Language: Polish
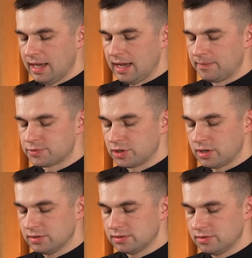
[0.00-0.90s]
A
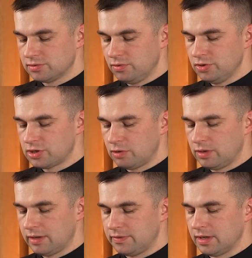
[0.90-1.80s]
przychodząc ujrzał
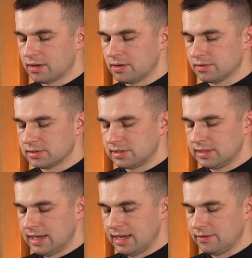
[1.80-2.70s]
Lewiego,
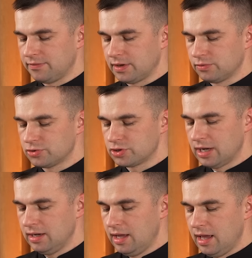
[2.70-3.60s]
syna
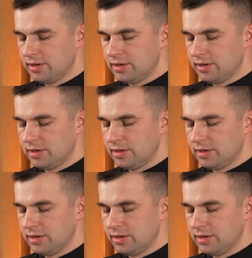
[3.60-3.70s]
Alfeusza,